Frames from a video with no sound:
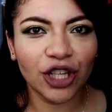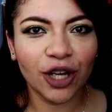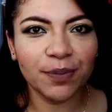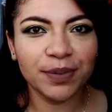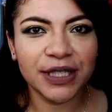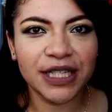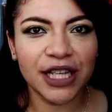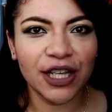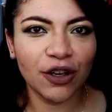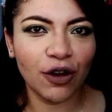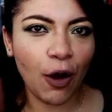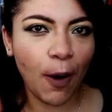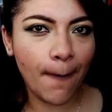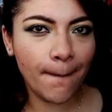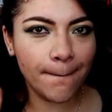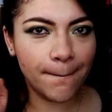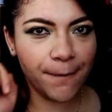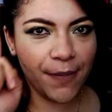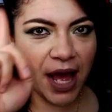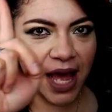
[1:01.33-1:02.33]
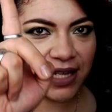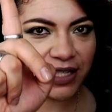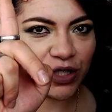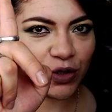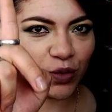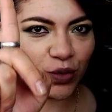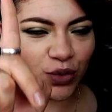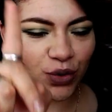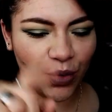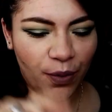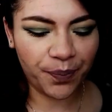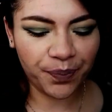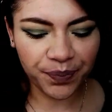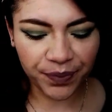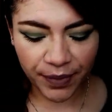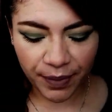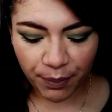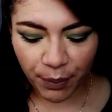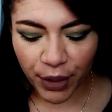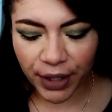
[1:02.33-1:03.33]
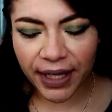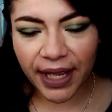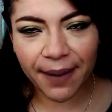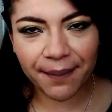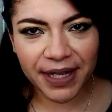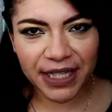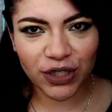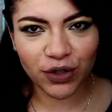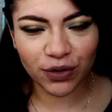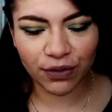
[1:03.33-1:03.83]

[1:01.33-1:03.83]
top 5 más 1. ¿Por qué más